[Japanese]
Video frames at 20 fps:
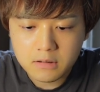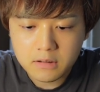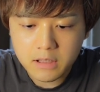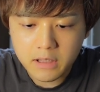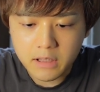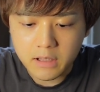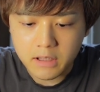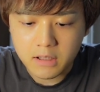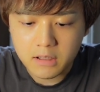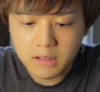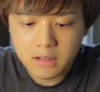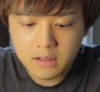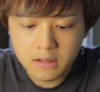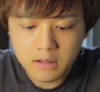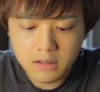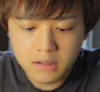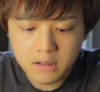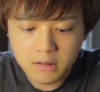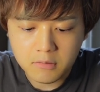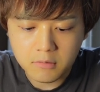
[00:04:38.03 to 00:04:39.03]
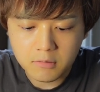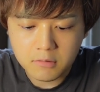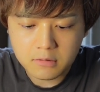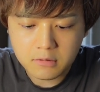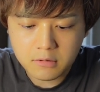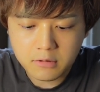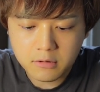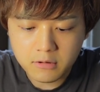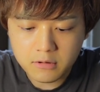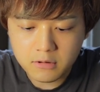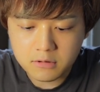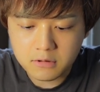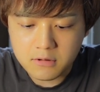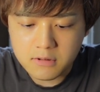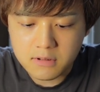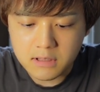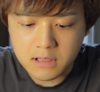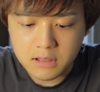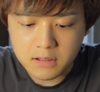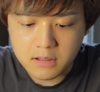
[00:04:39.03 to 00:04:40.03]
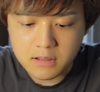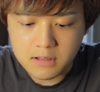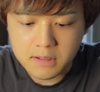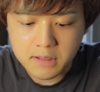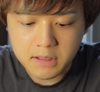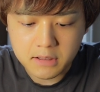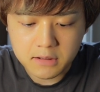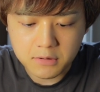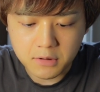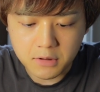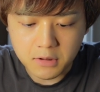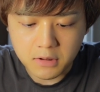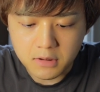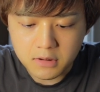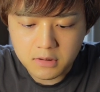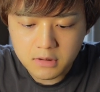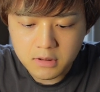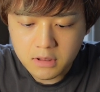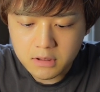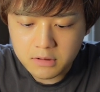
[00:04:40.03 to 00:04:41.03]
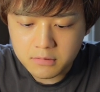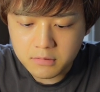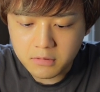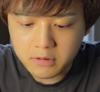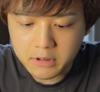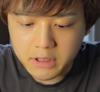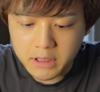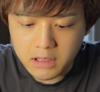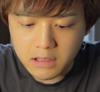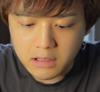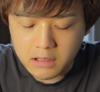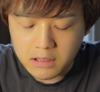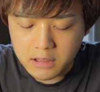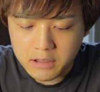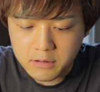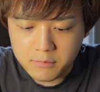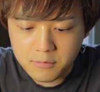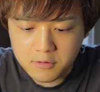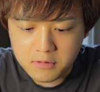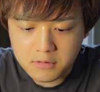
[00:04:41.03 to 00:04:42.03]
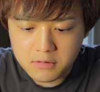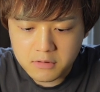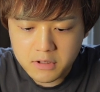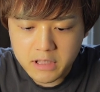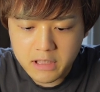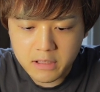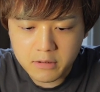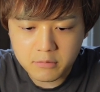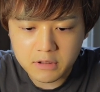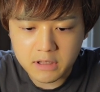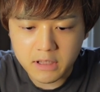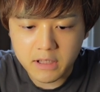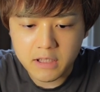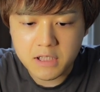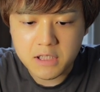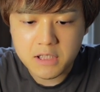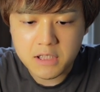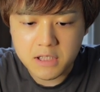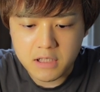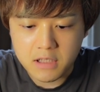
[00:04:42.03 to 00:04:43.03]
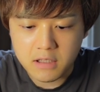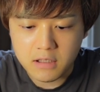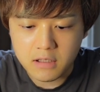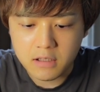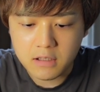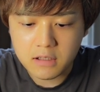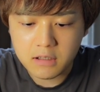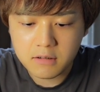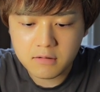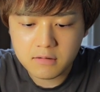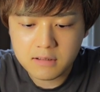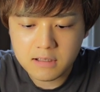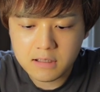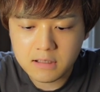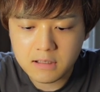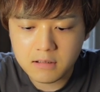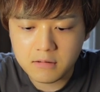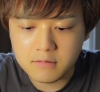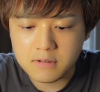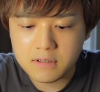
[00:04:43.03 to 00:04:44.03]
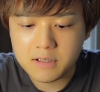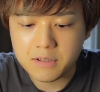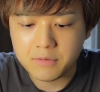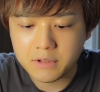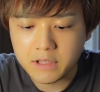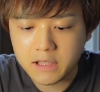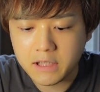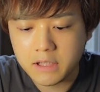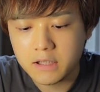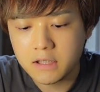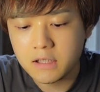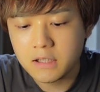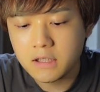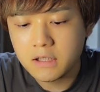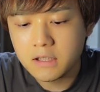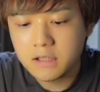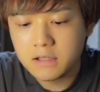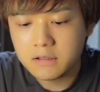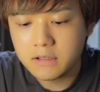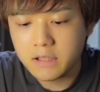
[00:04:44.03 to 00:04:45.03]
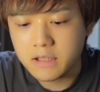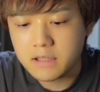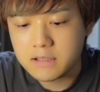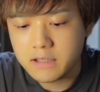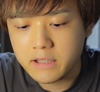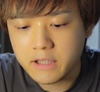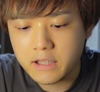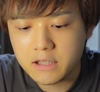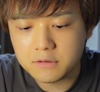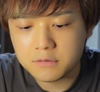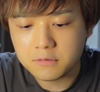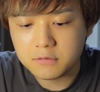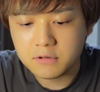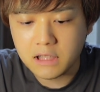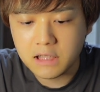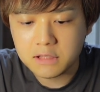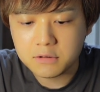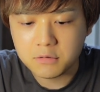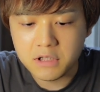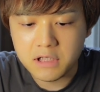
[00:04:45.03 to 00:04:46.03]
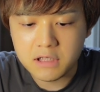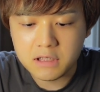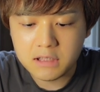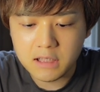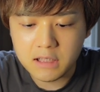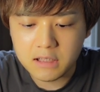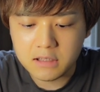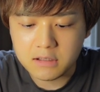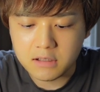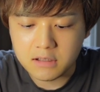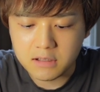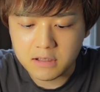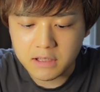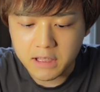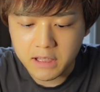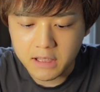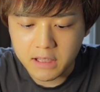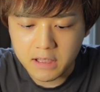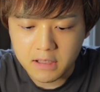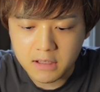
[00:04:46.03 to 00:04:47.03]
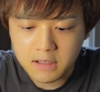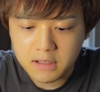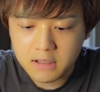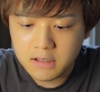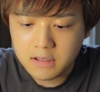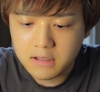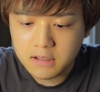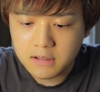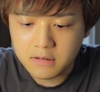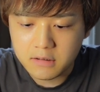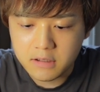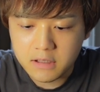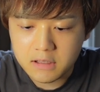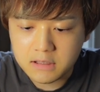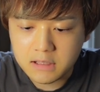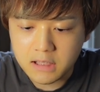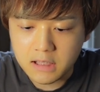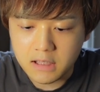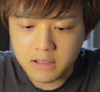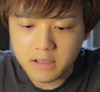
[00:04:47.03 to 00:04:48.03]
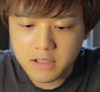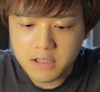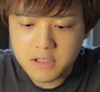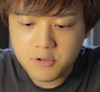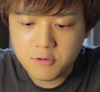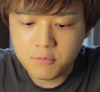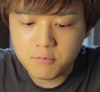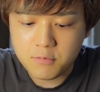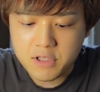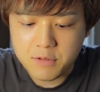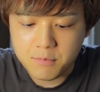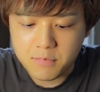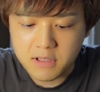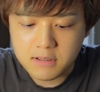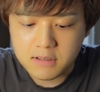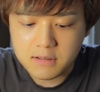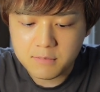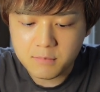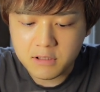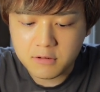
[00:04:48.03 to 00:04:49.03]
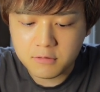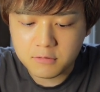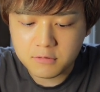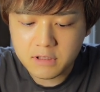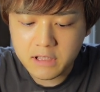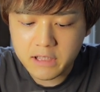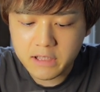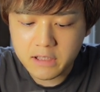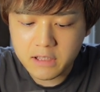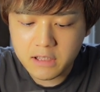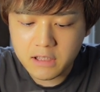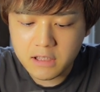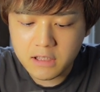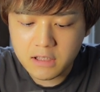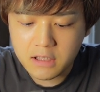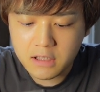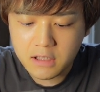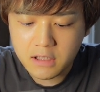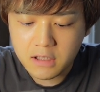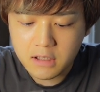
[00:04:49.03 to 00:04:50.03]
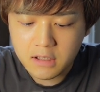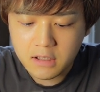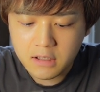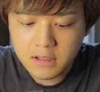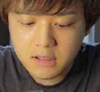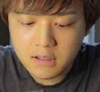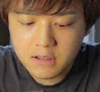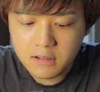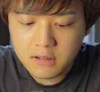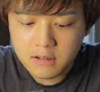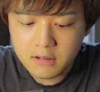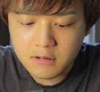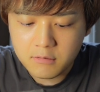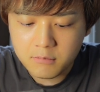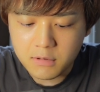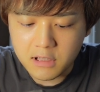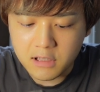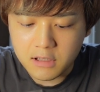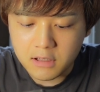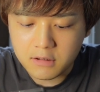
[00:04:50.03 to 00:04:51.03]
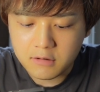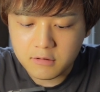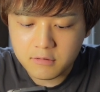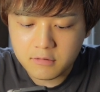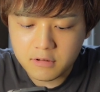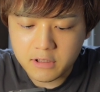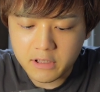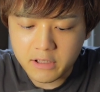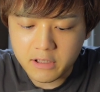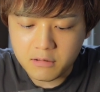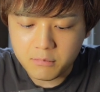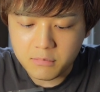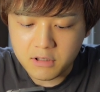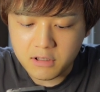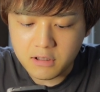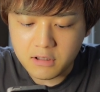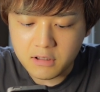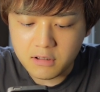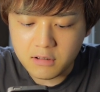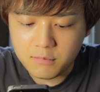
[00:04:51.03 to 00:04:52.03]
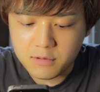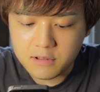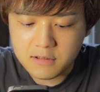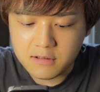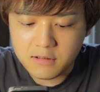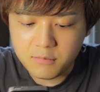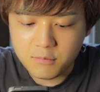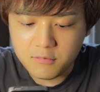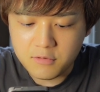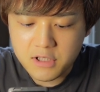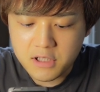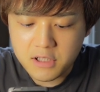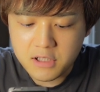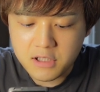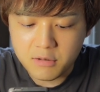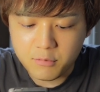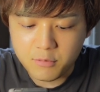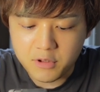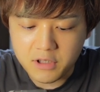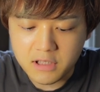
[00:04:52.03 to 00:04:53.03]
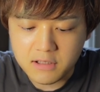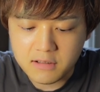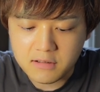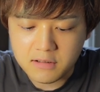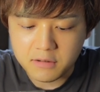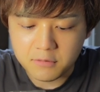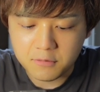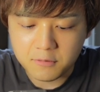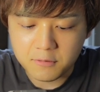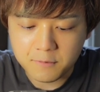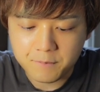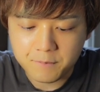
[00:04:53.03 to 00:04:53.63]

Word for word: で、えー、ここのクロノスなんですけど、特に何もしてこないし、威嚇刺さるんですよね。で、セリカのとこがあとにターンなんで、にターンいちコンボします。まあ、この間に、まあ、暗闇別に無視してもいいですけど、